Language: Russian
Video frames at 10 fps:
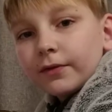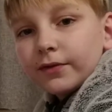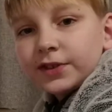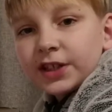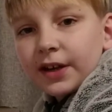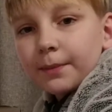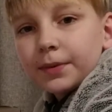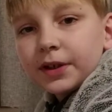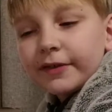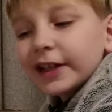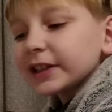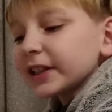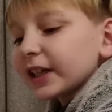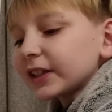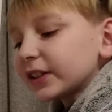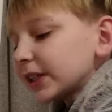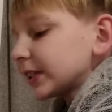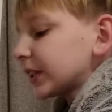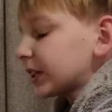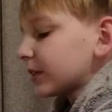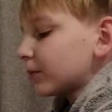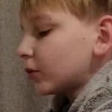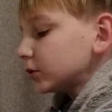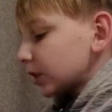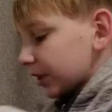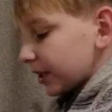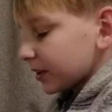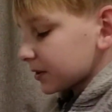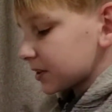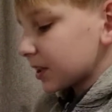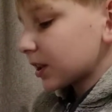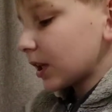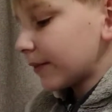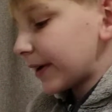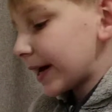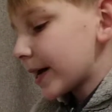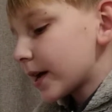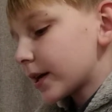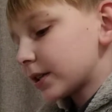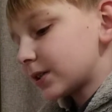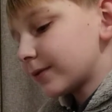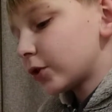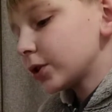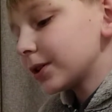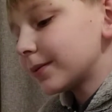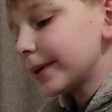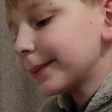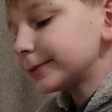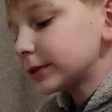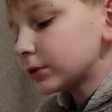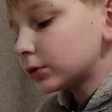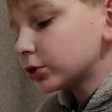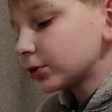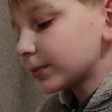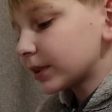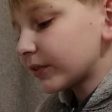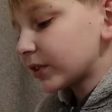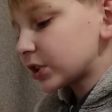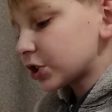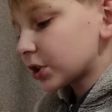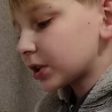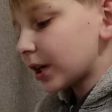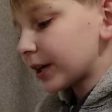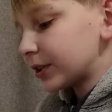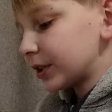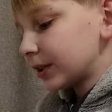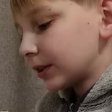Всем привет на канале Тимур 11 ТВ. Сегодня мы продолжим для вас читать